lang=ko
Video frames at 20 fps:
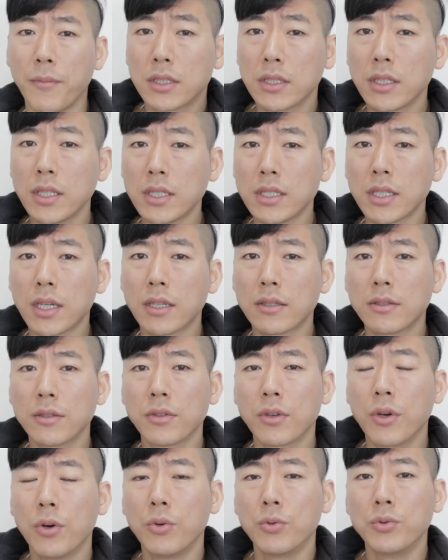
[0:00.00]
승리 씨
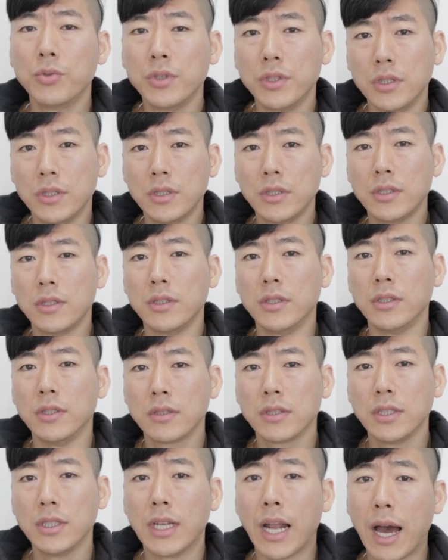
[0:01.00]
같은 경우는
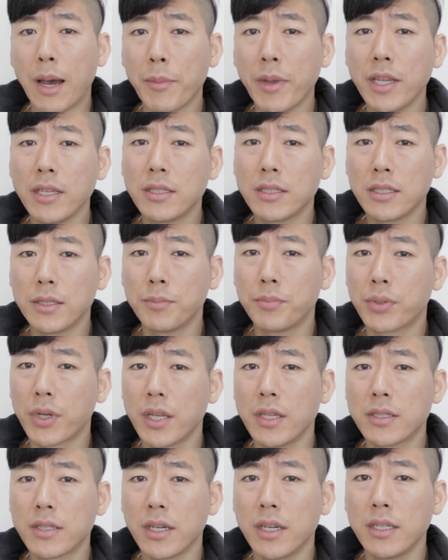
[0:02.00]
이 라멘집
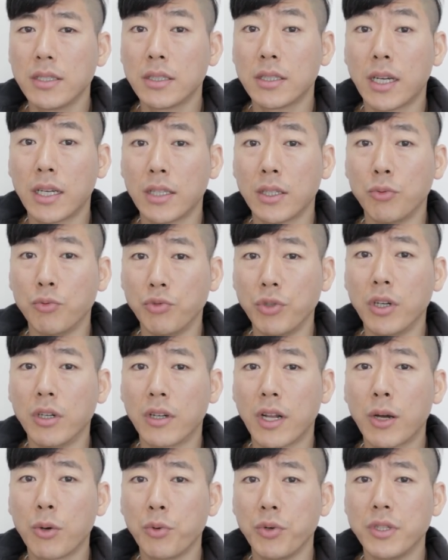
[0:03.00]
프랜차이즈를 하나
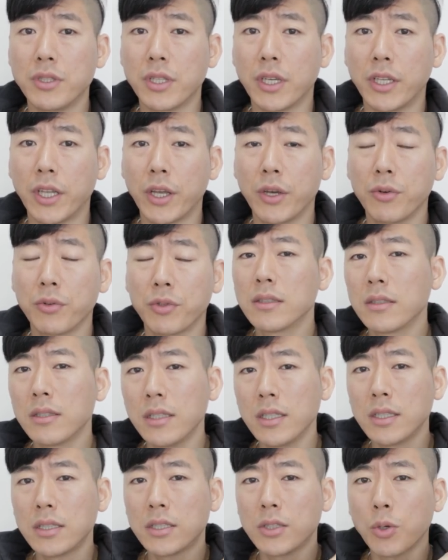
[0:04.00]
운영을 하고 있잖아요.
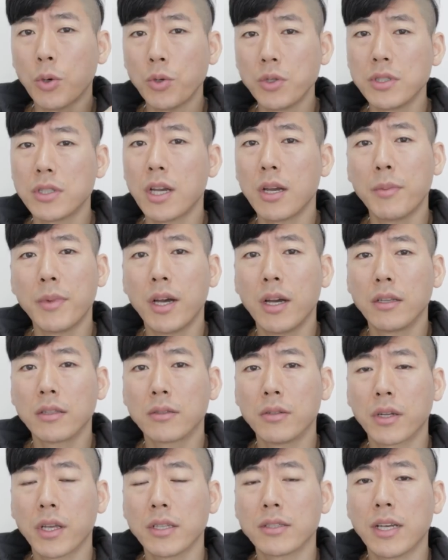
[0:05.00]
승리 씨
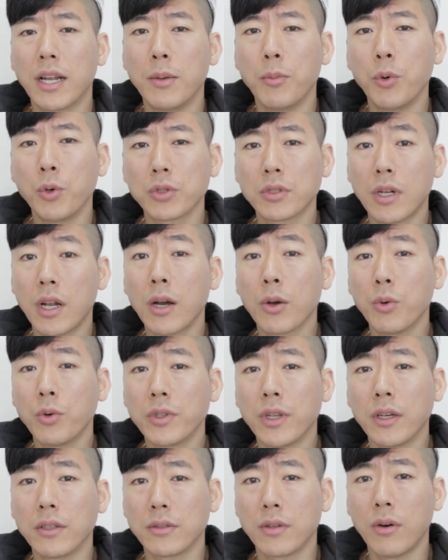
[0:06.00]
혼자만 그렇게 잘못을
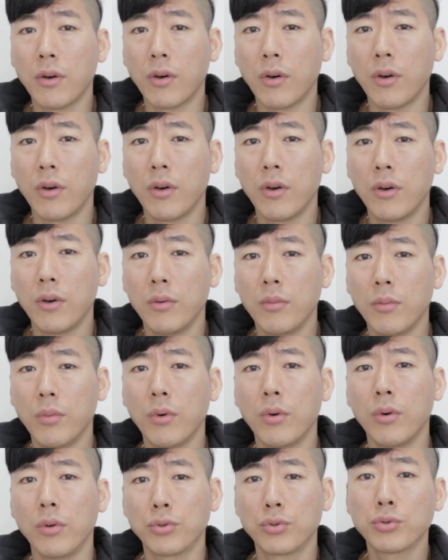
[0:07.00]
하고 나서
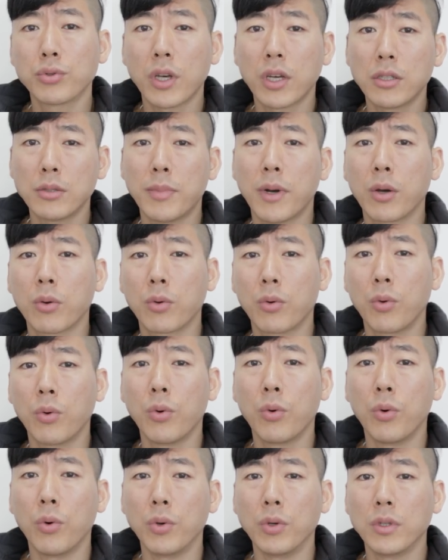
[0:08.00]
뭐 수사를
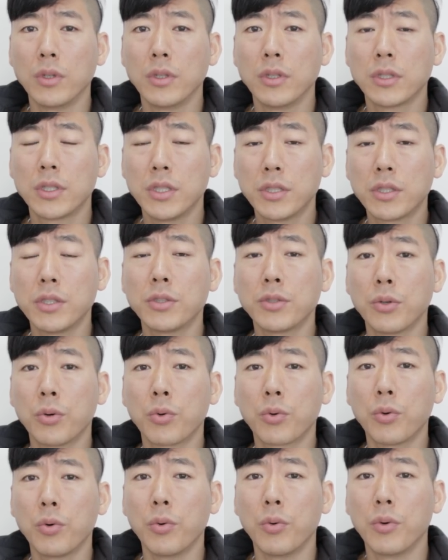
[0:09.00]
받고
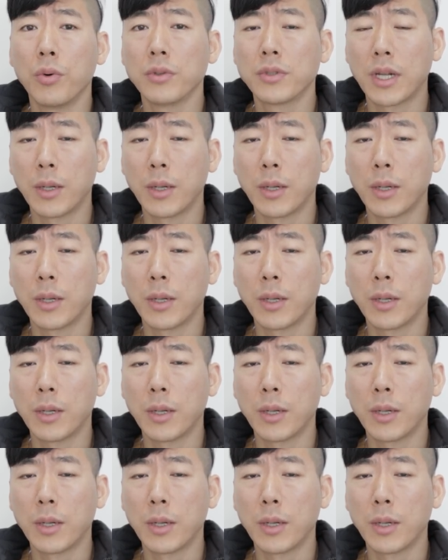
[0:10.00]
실질적으로